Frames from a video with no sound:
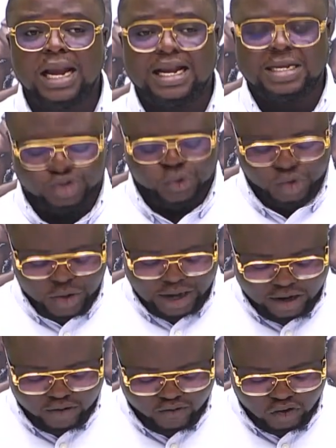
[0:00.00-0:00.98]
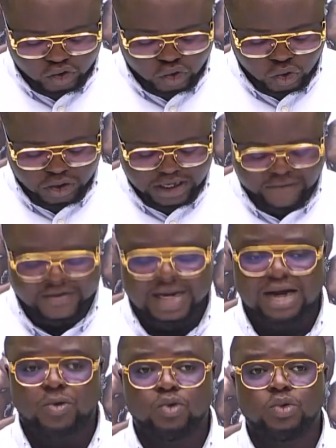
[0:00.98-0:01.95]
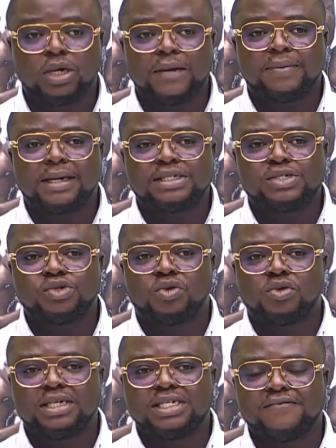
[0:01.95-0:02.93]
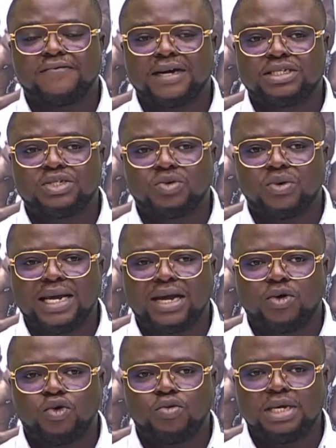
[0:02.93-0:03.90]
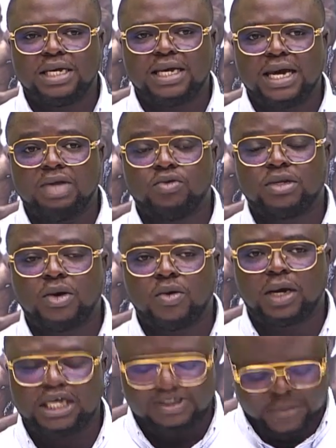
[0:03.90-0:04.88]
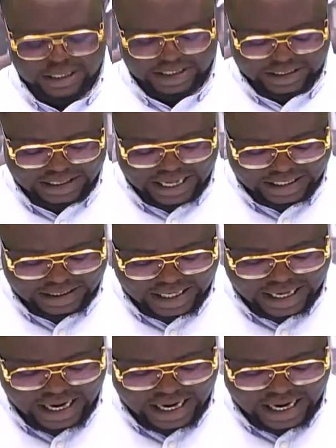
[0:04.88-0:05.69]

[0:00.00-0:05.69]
les yeux à nouveau tournés vers la Cour de répression des infractions économiques et du terrorisme criette.